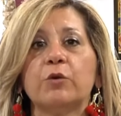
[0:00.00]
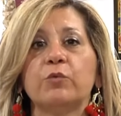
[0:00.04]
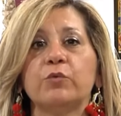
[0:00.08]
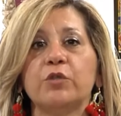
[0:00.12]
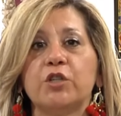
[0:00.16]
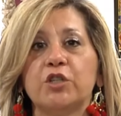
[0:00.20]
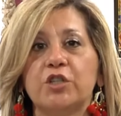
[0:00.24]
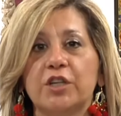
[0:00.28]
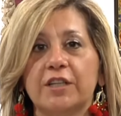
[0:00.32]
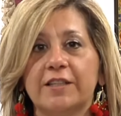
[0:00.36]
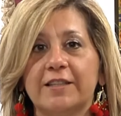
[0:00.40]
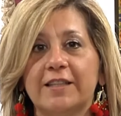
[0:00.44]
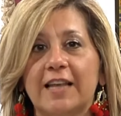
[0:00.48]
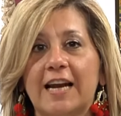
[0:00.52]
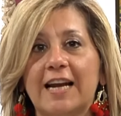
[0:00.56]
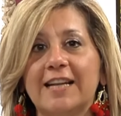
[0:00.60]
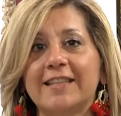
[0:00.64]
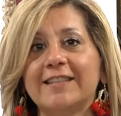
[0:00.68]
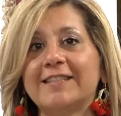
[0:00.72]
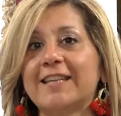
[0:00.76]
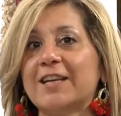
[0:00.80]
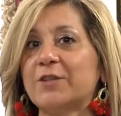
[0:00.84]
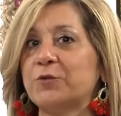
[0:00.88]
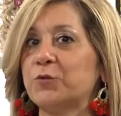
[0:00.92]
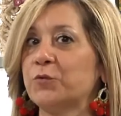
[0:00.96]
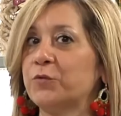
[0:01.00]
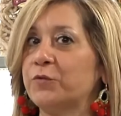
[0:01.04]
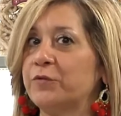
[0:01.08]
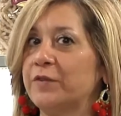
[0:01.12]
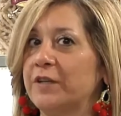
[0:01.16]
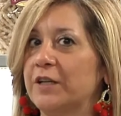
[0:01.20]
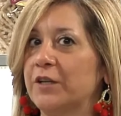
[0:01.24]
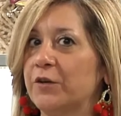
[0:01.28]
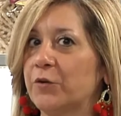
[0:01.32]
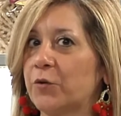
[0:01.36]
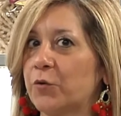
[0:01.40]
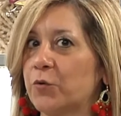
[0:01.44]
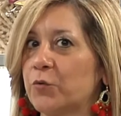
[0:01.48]
11.30 su
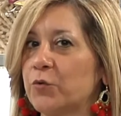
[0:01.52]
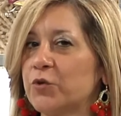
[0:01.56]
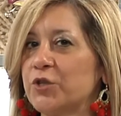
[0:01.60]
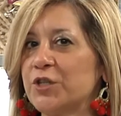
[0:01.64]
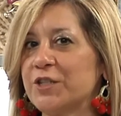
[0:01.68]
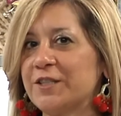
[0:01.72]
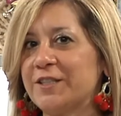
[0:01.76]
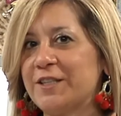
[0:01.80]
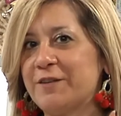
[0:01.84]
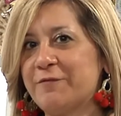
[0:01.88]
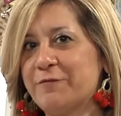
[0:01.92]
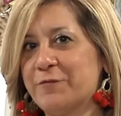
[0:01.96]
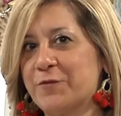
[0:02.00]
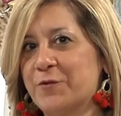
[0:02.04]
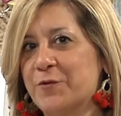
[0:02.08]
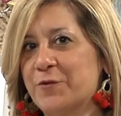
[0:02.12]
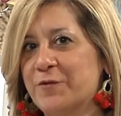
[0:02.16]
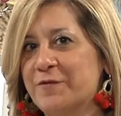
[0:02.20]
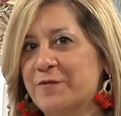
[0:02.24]
Filo Rouge TV.